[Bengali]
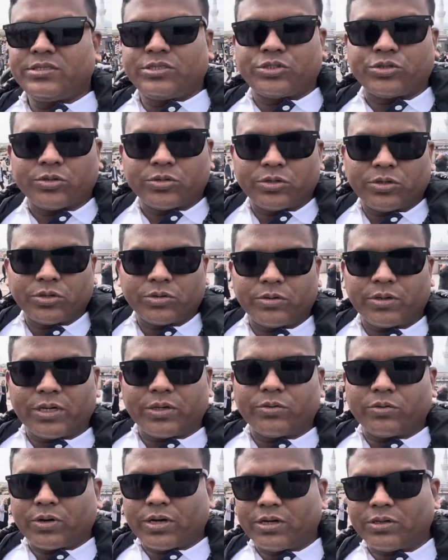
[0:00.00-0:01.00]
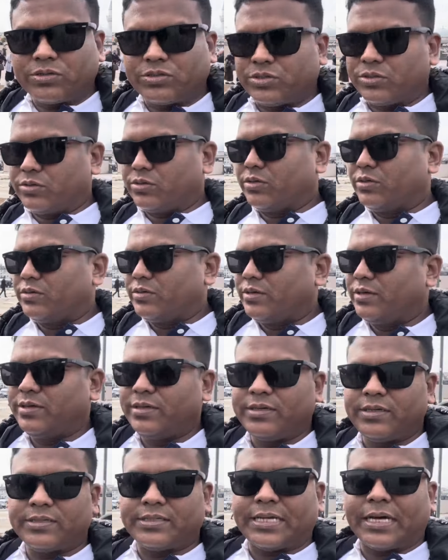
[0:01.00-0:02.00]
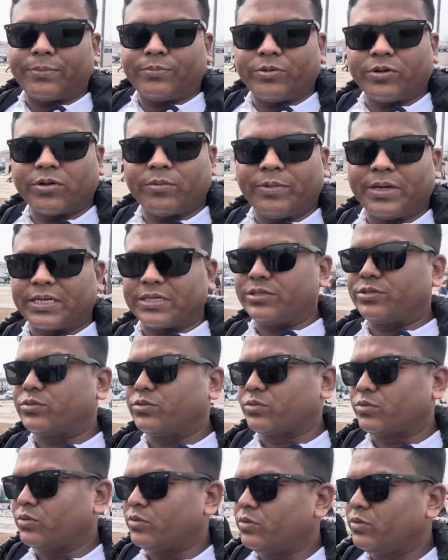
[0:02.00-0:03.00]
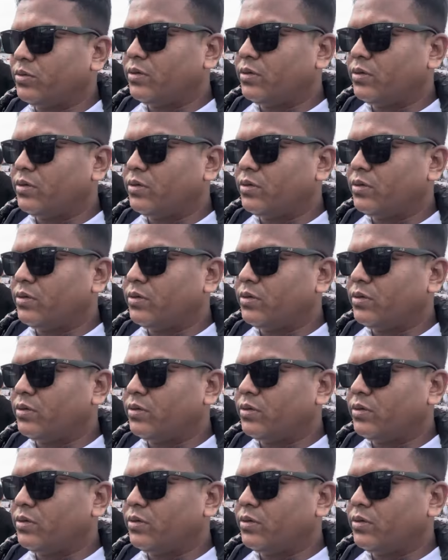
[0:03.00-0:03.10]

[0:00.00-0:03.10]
সুন্দর করে ঘোরানোর জন্য তারপরও বাকিটুকু